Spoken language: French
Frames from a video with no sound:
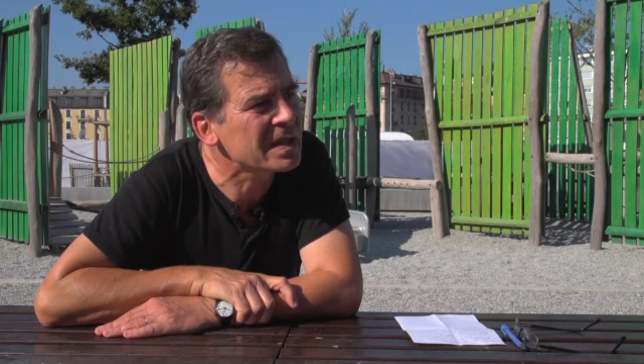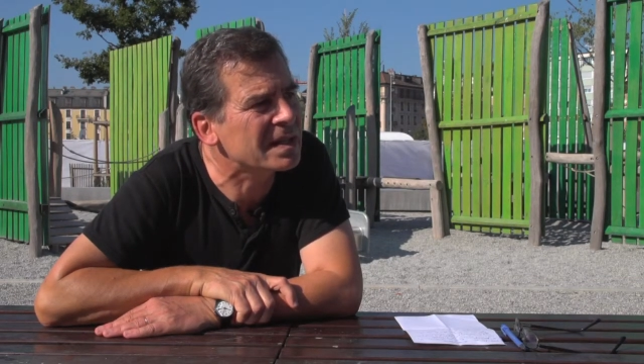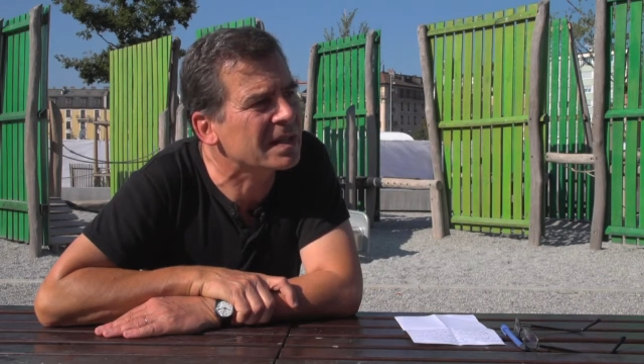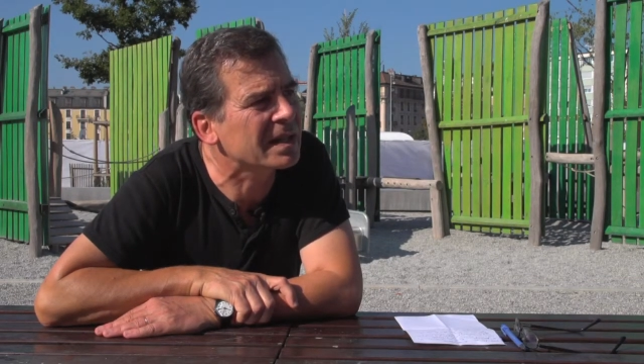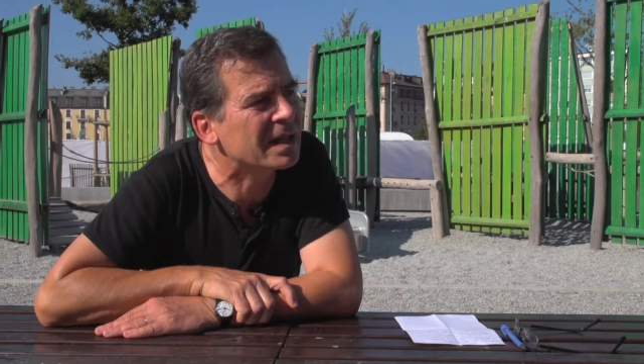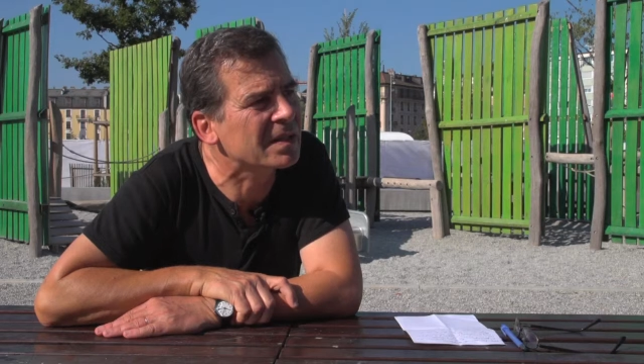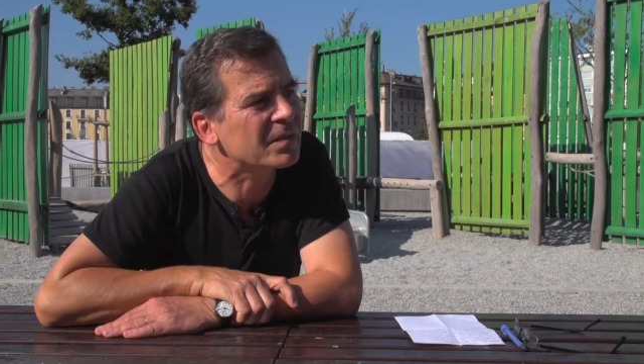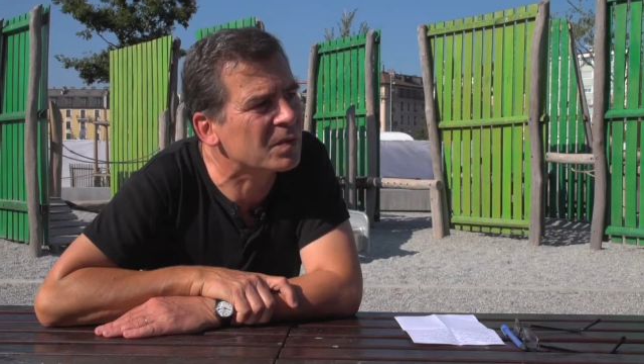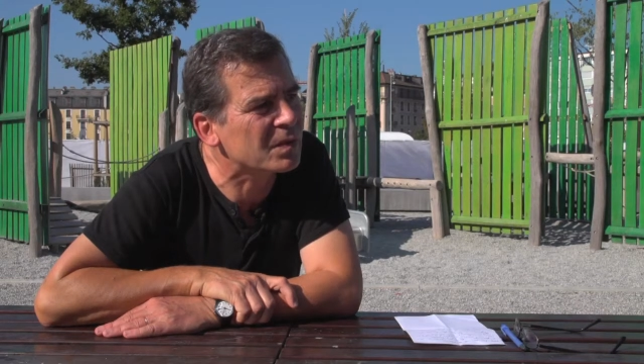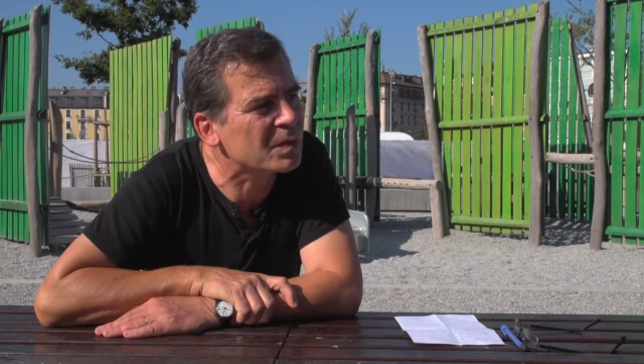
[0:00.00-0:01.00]
C'est-à-dire qu'il
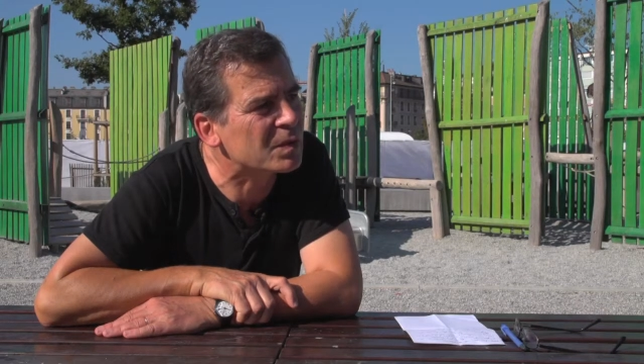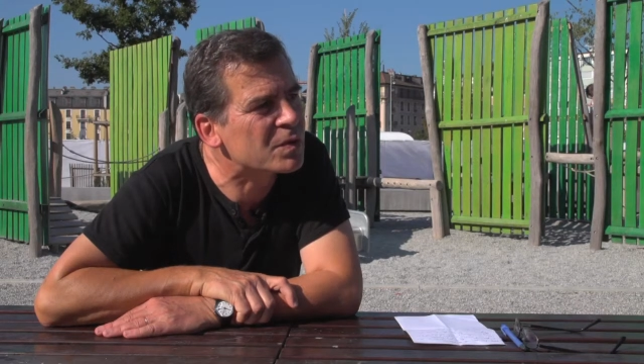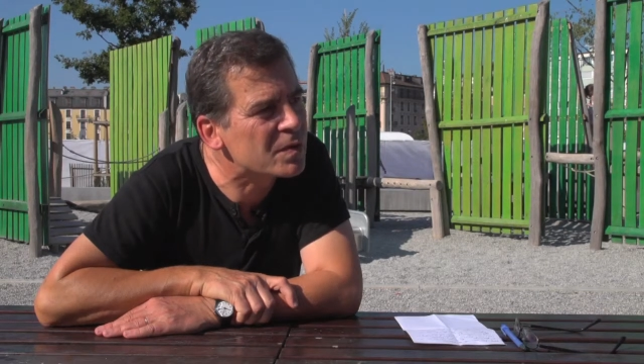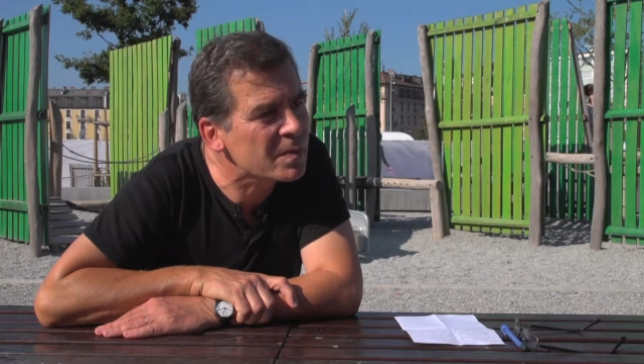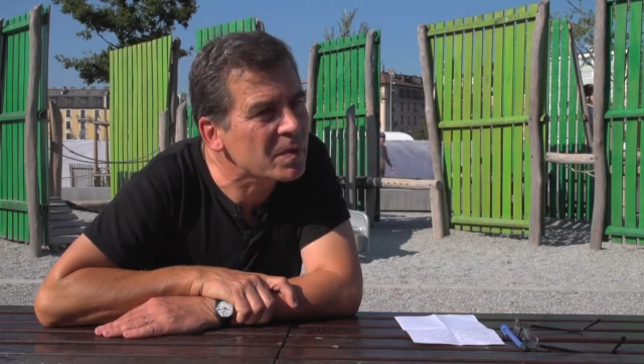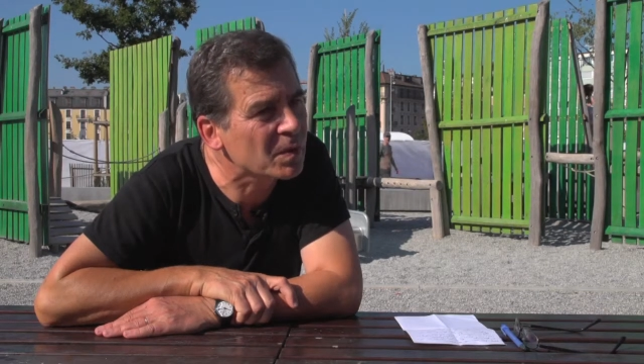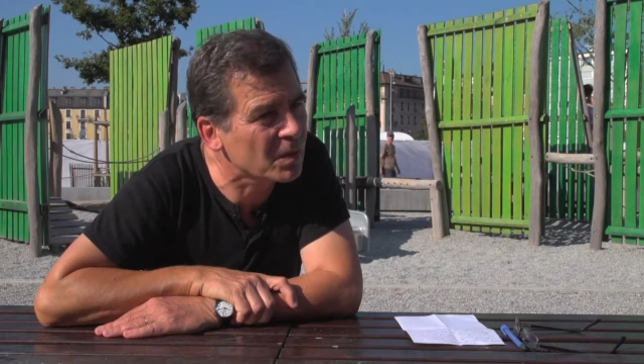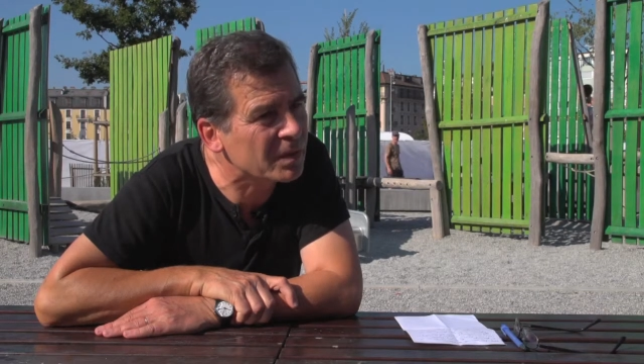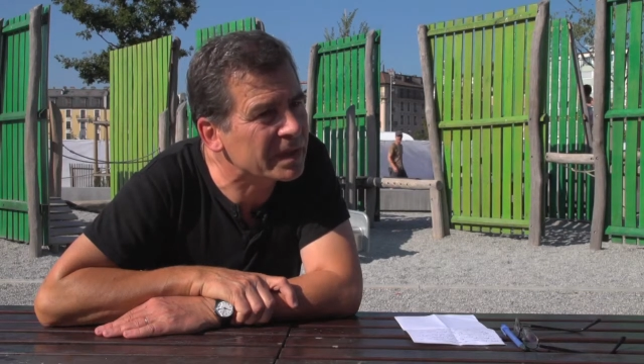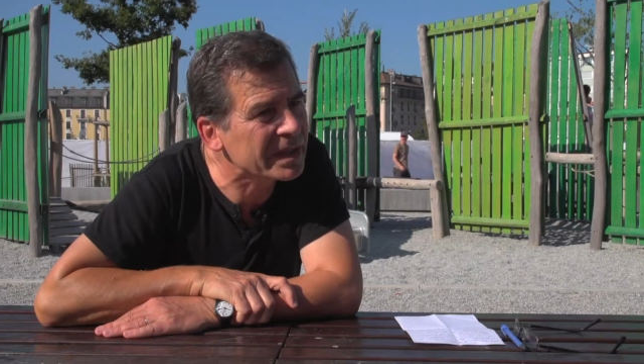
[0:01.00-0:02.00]
faut justement, au
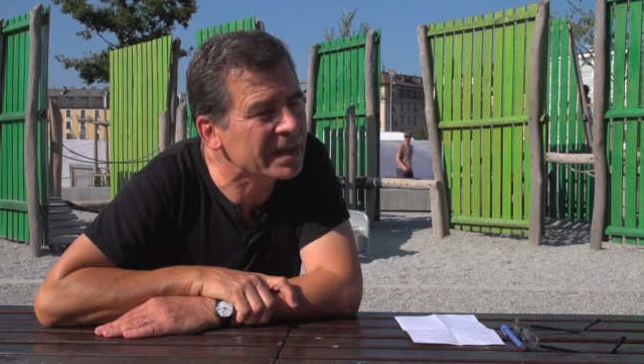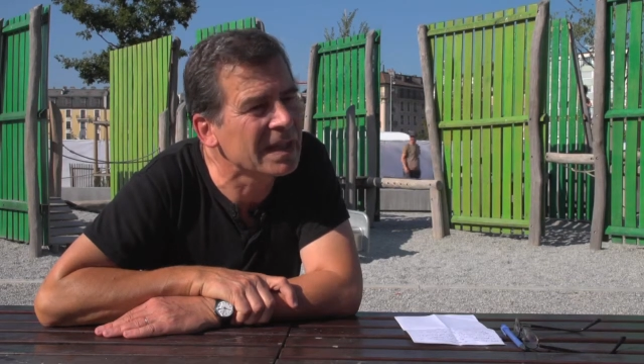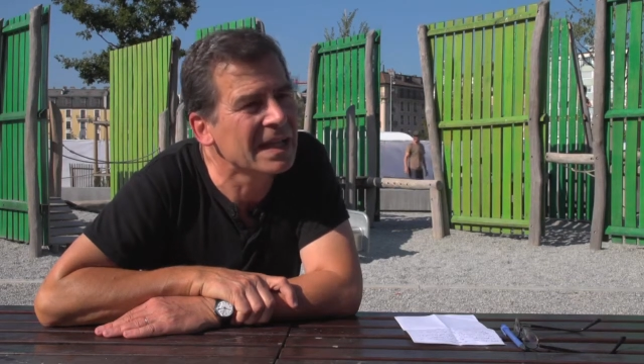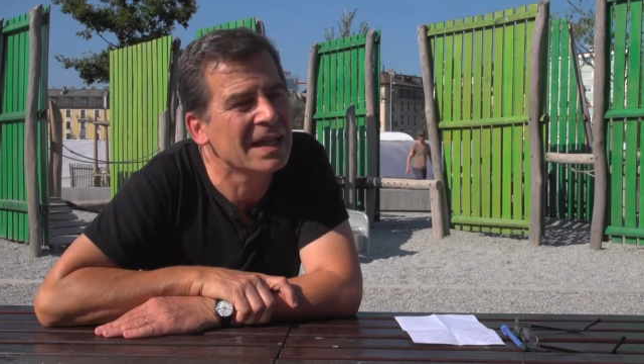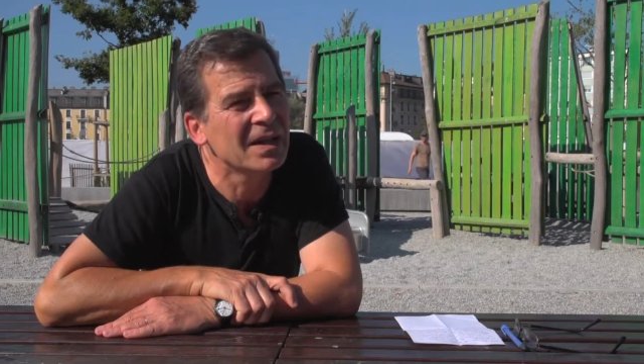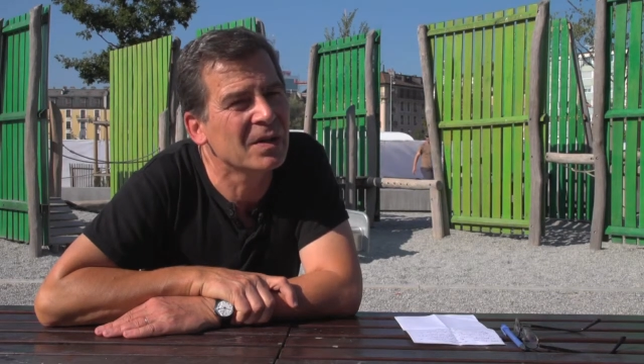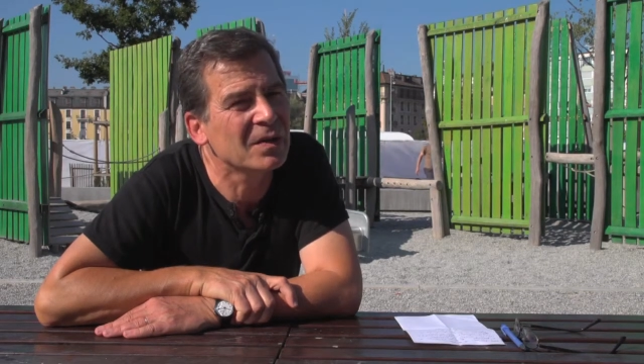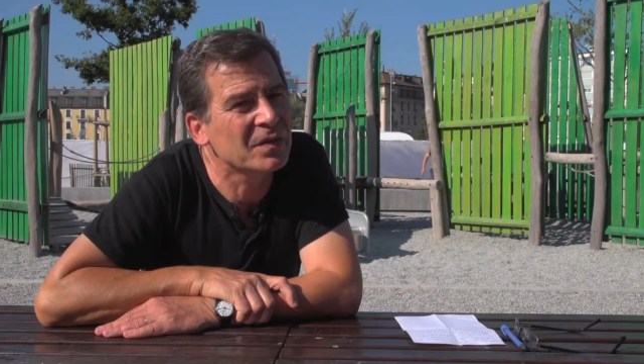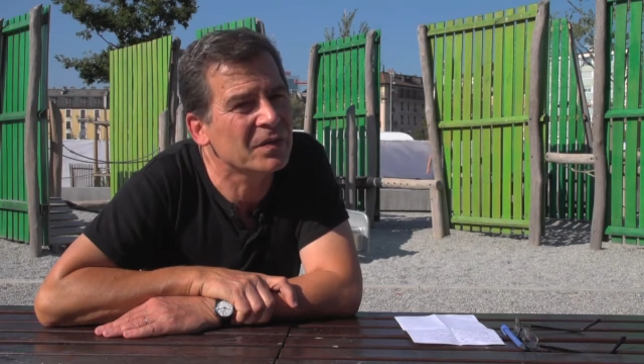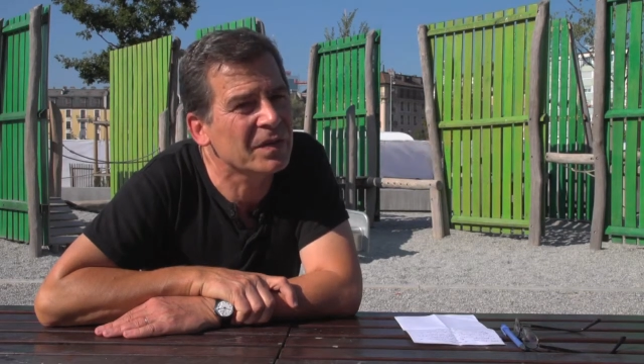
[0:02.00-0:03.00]
contraire,
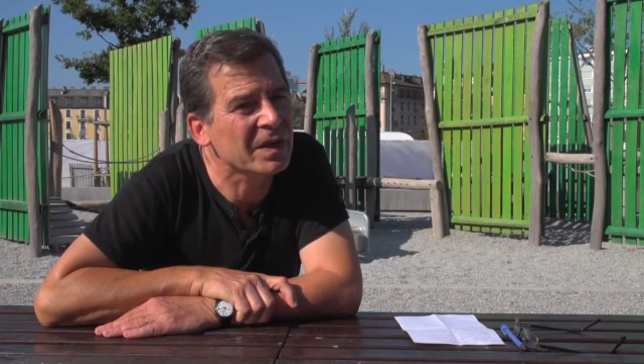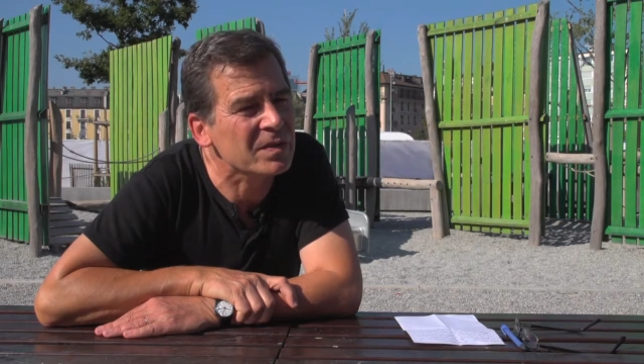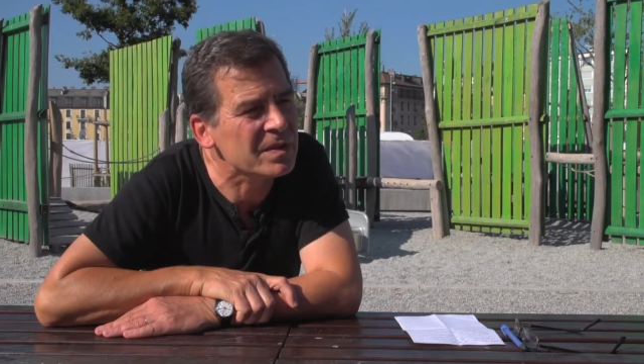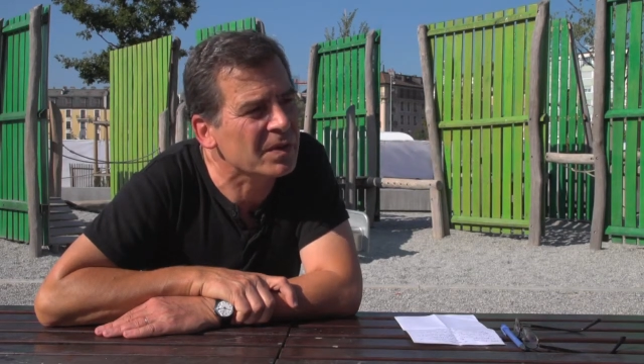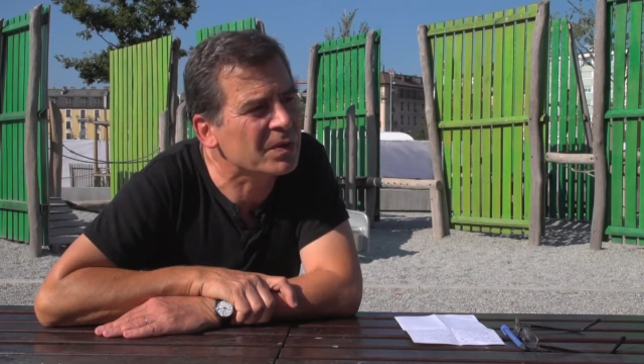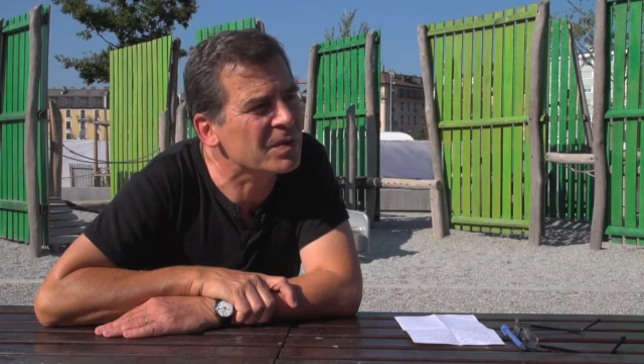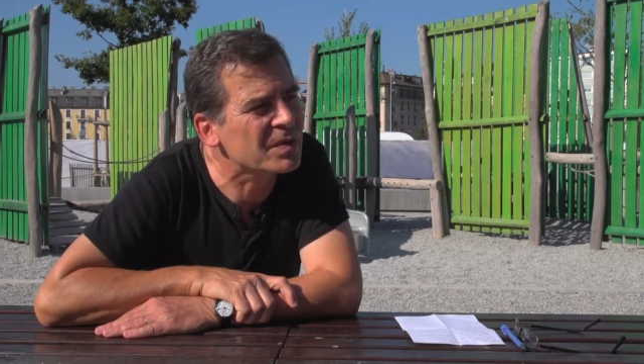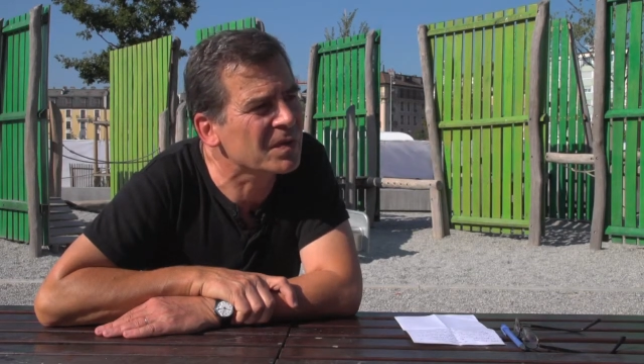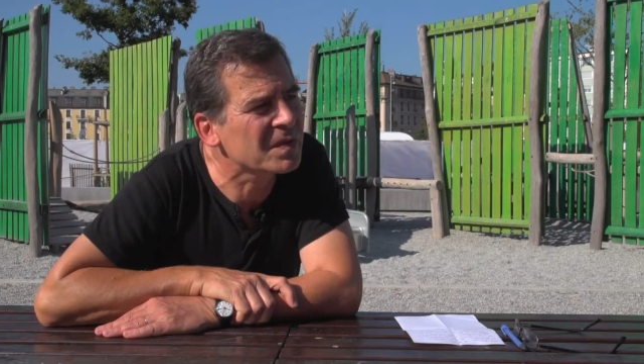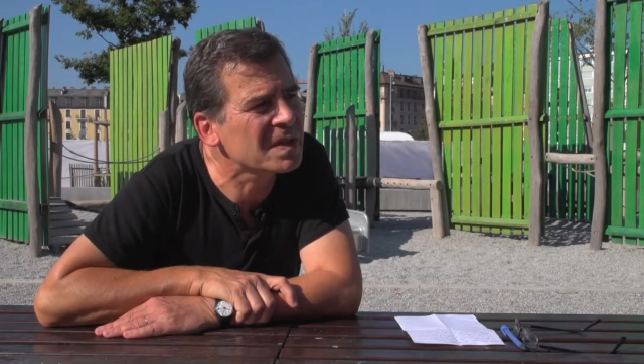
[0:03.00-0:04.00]
faire en sorte que
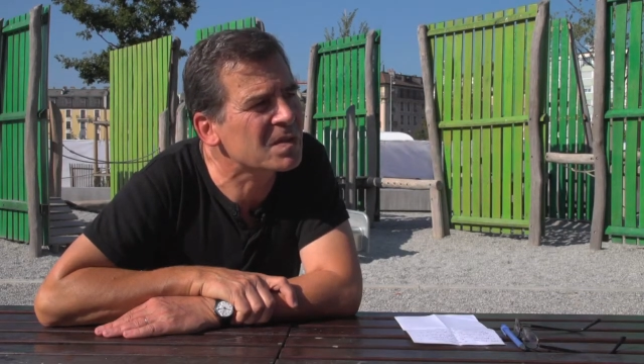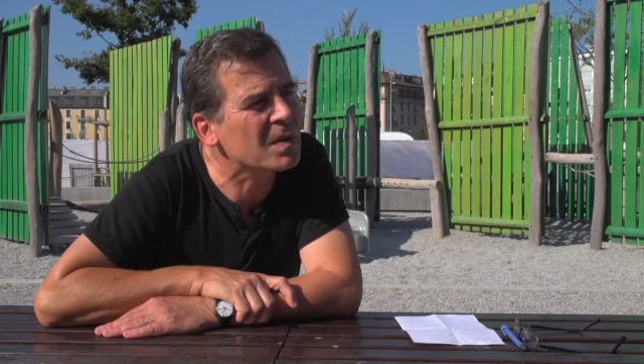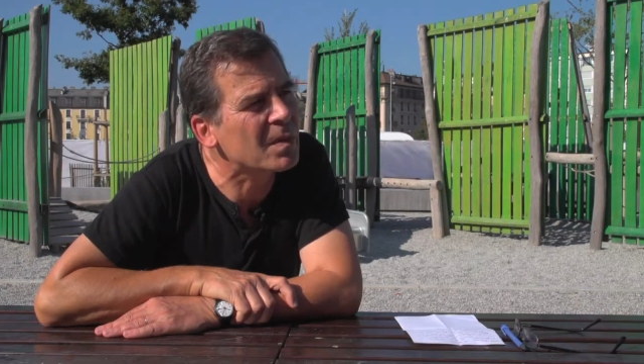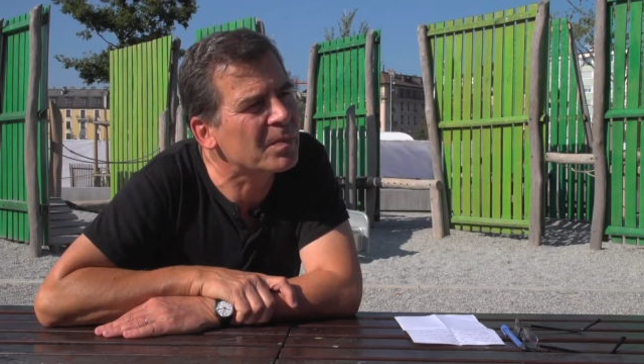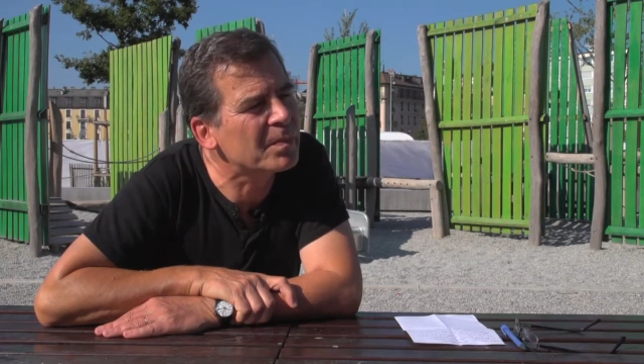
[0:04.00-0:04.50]
ce vide soit